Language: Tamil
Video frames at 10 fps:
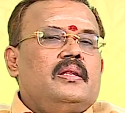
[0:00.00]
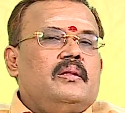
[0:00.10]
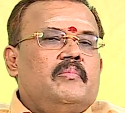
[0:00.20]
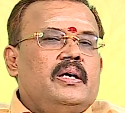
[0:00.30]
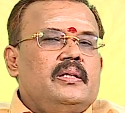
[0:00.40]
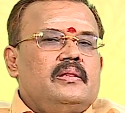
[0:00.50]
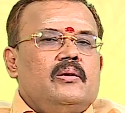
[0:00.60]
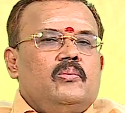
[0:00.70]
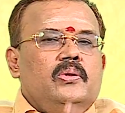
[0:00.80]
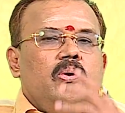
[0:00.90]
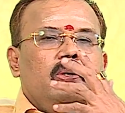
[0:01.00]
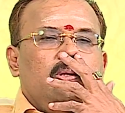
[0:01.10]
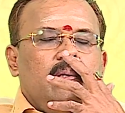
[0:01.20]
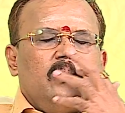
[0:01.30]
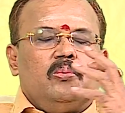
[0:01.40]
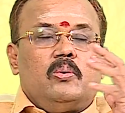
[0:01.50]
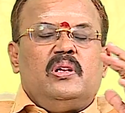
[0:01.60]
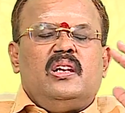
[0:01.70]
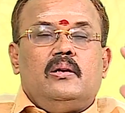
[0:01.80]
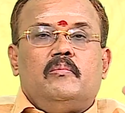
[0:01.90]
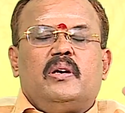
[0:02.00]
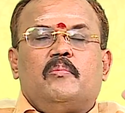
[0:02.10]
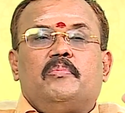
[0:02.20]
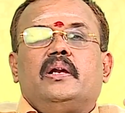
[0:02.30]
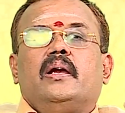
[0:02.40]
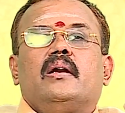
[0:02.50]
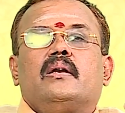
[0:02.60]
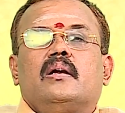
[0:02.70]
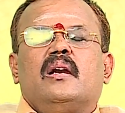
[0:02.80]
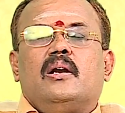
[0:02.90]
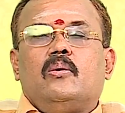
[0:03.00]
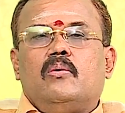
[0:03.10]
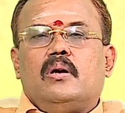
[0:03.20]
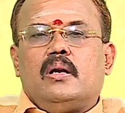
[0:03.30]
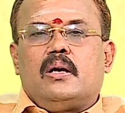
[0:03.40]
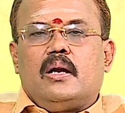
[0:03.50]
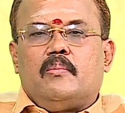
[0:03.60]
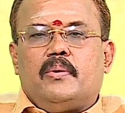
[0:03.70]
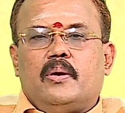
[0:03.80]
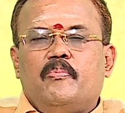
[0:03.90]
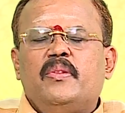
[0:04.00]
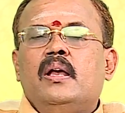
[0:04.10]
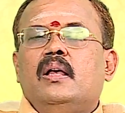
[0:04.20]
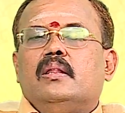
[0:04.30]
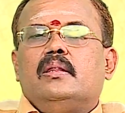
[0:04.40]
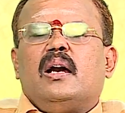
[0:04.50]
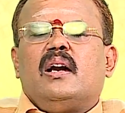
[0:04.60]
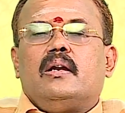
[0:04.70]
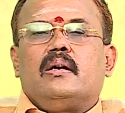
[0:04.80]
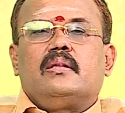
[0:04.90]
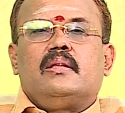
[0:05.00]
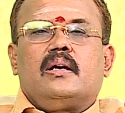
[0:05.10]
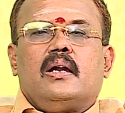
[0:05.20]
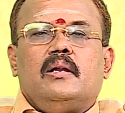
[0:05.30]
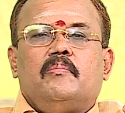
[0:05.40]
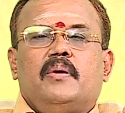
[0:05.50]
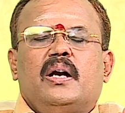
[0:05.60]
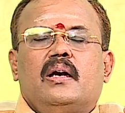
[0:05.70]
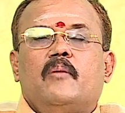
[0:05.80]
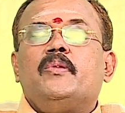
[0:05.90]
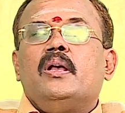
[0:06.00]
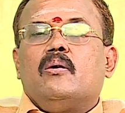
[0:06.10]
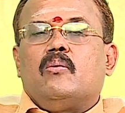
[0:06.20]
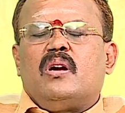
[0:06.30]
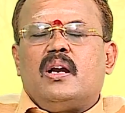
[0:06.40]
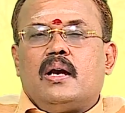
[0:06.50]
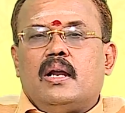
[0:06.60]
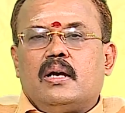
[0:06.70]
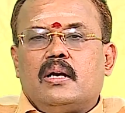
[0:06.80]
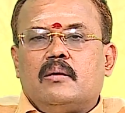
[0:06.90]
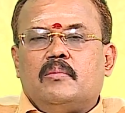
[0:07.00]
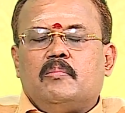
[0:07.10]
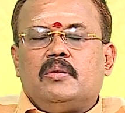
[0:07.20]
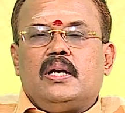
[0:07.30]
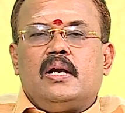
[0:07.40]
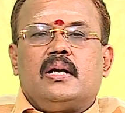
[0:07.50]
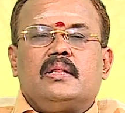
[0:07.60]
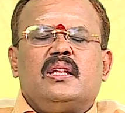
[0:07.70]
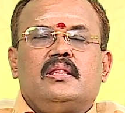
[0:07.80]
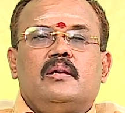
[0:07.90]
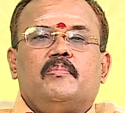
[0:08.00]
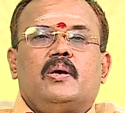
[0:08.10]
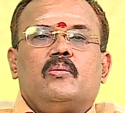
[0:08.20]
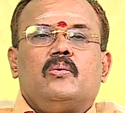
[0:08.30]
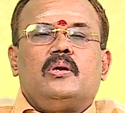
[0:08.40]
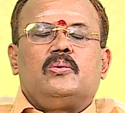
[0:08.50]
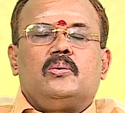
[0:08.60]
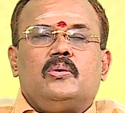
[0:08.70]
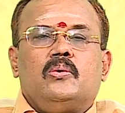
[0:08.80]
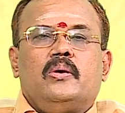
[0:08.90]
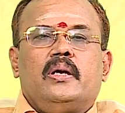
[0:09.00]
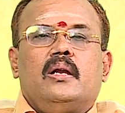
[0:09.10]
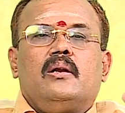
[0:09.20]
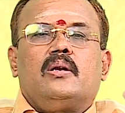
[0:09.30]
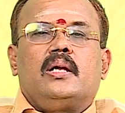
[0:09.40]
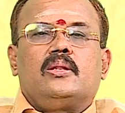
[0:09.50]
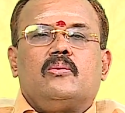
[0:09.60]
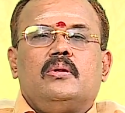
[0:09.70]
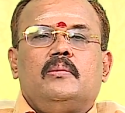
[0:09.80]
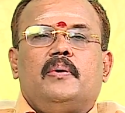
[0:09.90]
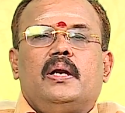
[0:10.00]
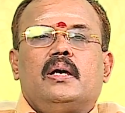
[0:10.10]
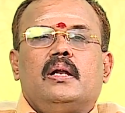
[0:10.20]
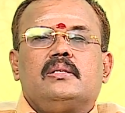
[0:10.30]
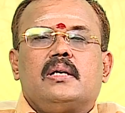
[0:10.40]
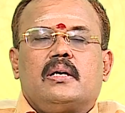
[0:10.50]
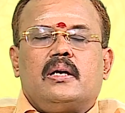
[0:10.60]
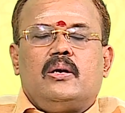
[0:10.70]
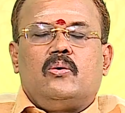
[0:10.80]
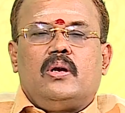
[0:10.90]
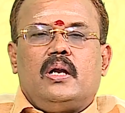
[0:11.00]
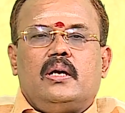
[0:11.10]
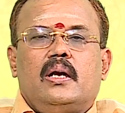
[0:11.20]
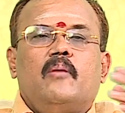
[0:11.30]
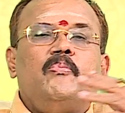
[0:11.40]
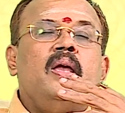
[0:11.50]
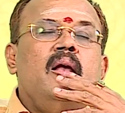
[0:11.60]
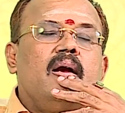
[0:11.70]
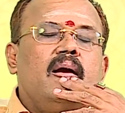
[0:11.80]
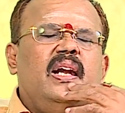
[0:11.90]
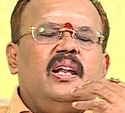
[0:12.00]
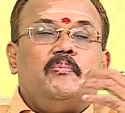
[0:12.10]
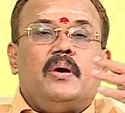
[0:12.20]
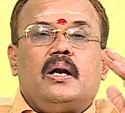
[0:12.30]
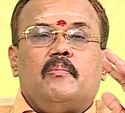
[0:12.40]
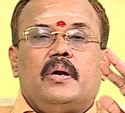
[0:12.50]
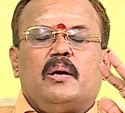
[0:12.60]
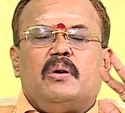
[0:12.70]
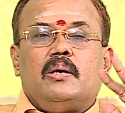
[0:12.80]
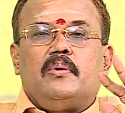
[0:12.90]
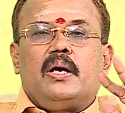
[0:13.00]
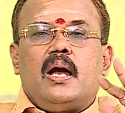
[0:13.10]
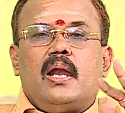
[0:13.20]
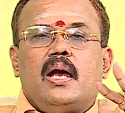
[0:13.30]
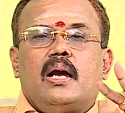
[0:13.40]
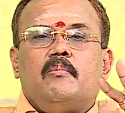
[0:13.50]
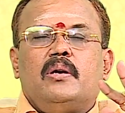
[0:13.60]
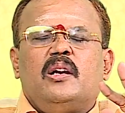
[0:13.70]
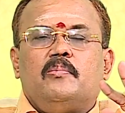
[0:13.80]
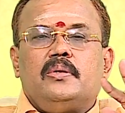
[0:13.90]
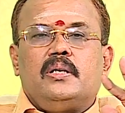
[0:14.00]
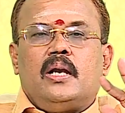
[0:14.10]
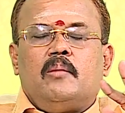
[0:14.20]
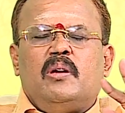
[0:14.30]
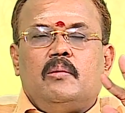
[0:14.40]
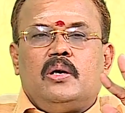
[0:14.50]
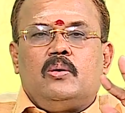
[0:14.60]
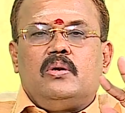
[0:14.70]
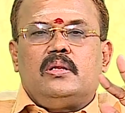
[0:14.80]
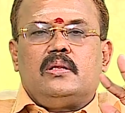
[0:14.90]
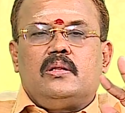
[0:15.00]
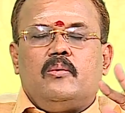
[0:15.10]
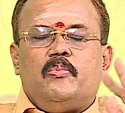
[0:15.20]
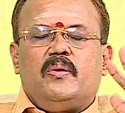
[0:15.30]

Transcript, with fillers: இந்த மாதத்தில் உத்தியோகத்திலும் தொழிலிலும் மிகப்பெரிய ஏற்றங்கள் அனுகூலங்கள் காணப்படும் தேக ஆரோக்கியத்தில் கண்டிப்பாக கொரோனா காலகட்டம் என்பதனால் ரத்தத்தில் பரவக்கூடிய தொற்று நோய்கள் இரத்த கொதிப்பாளுகள் சர்க்கரை நோயாளிகள் கண்டிப்பாக படபடப்புக்கு ஆளாகாமல் இருப்பது நன்மையும் அனுகூலித்து தரும்